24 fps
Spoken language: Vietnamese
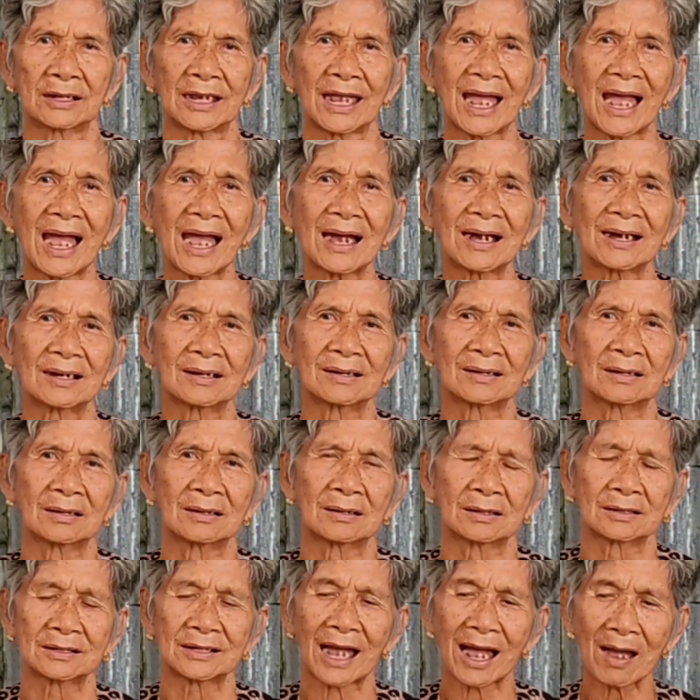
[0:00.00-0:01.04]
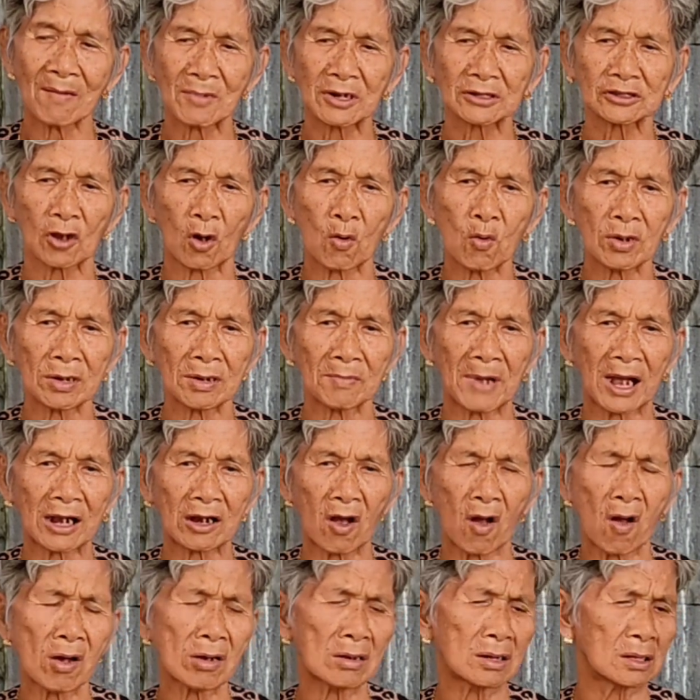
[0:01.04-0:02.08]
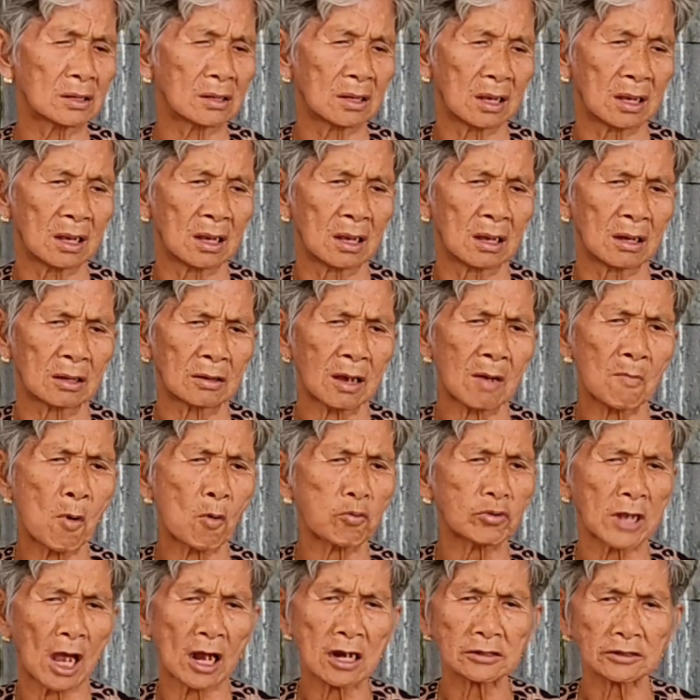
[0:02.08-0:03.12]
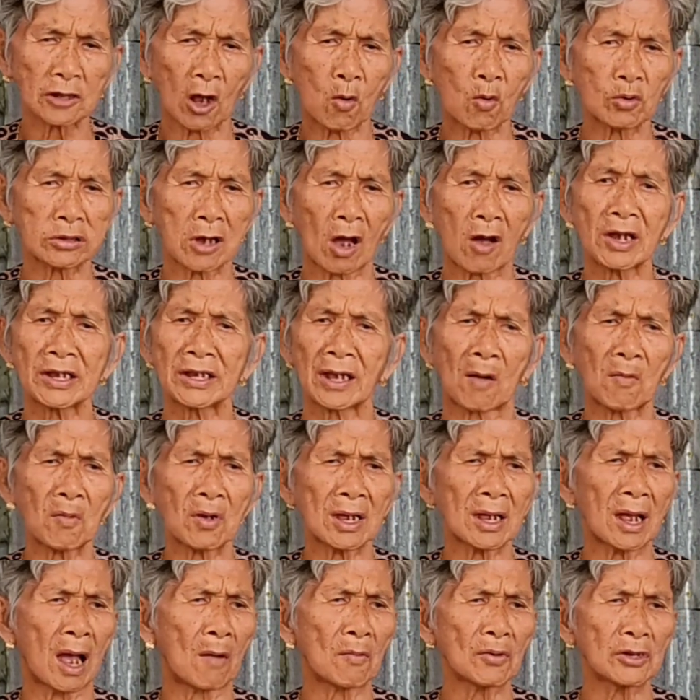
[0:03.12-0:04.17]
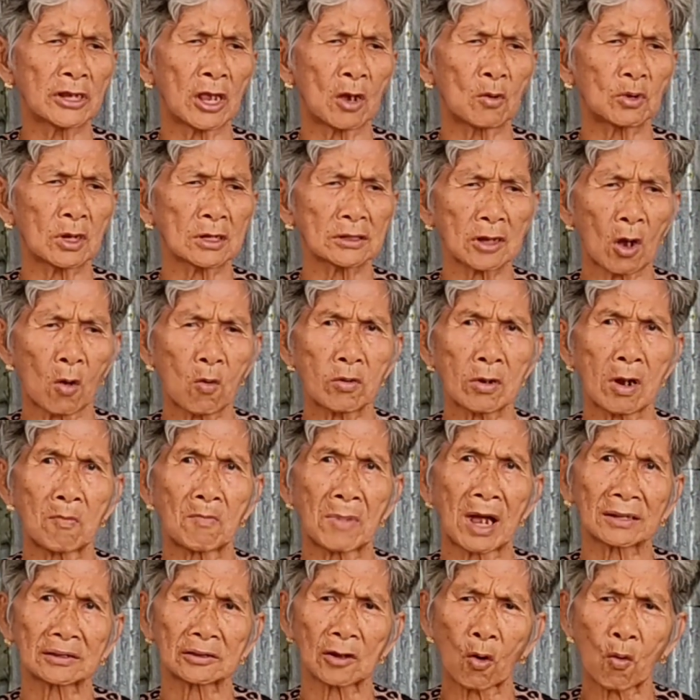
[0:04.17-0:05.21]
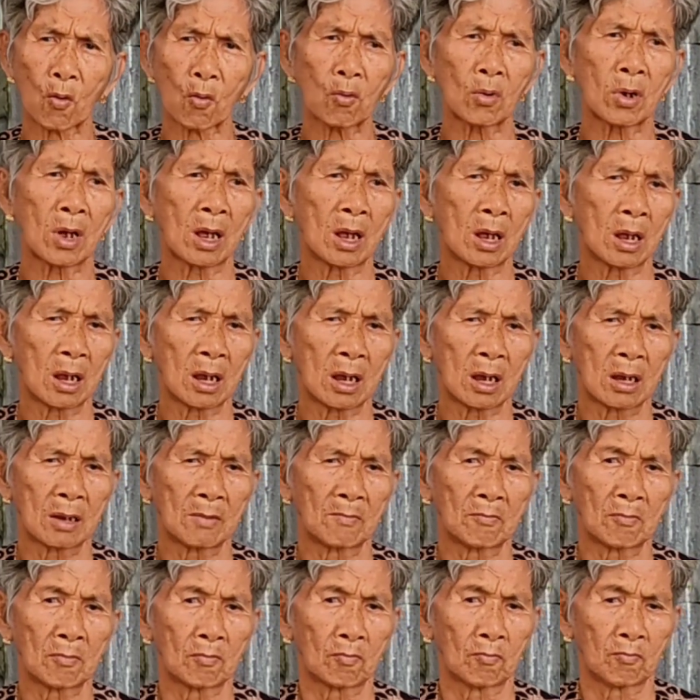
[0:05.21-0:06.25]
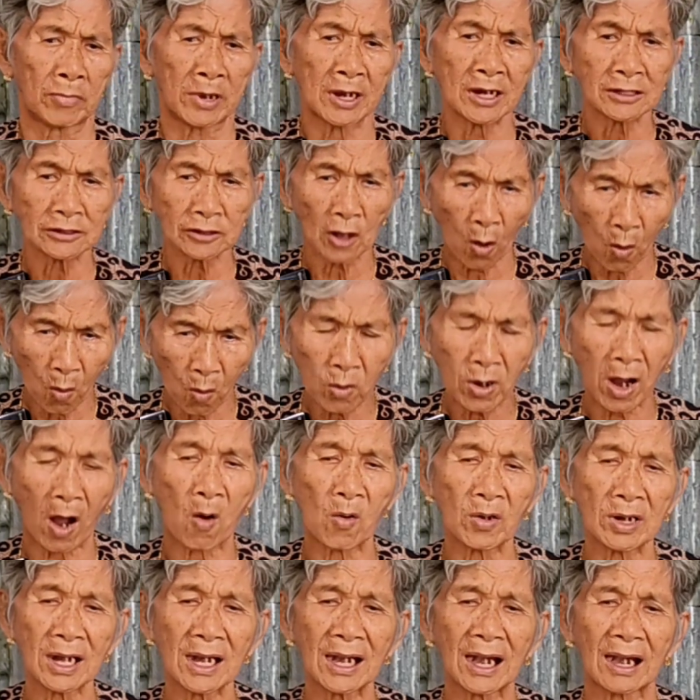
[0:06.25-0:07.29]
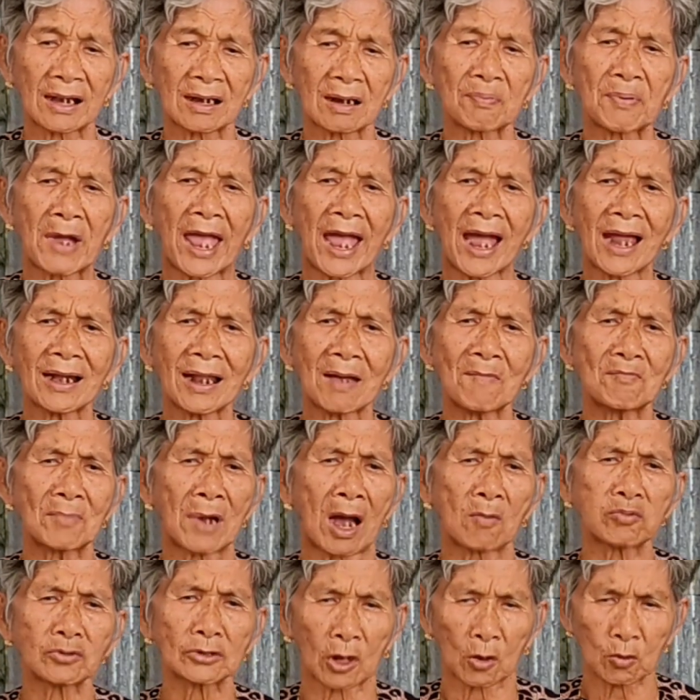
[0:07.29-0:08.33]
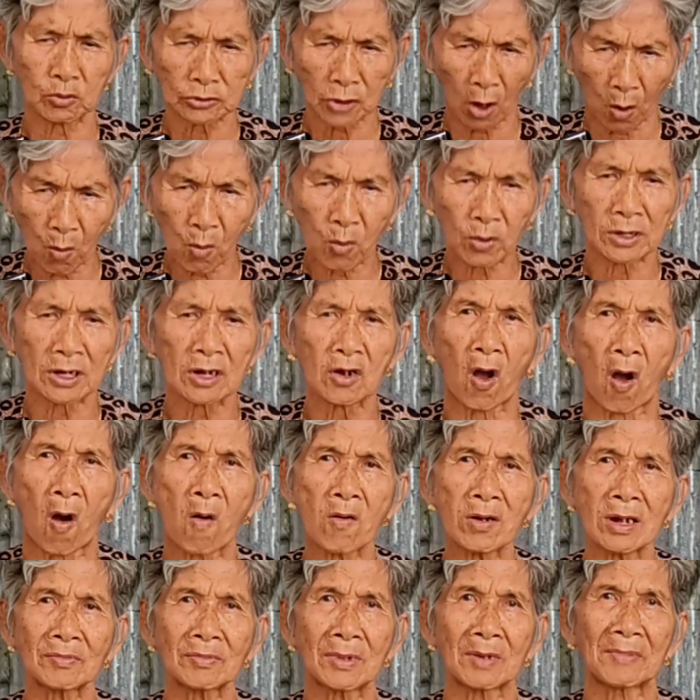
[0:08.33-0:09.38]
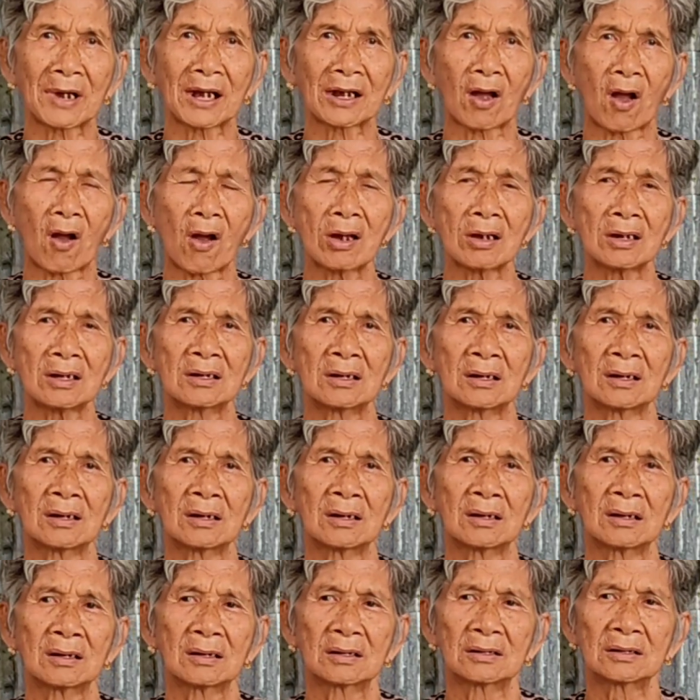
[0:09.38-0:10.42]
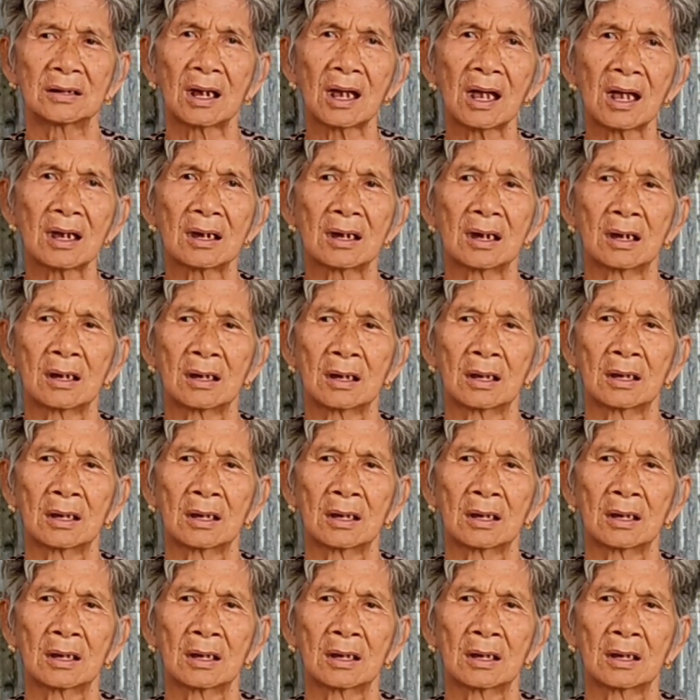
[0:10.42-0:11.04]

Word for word: nha gán mà tu bà con có một chữ tu thôi không có không có nhiều chữ tu đâu mà tu miễn tu rồi là nó khỏe lắm không chịu tu nó khổ lắm rồi bà con nó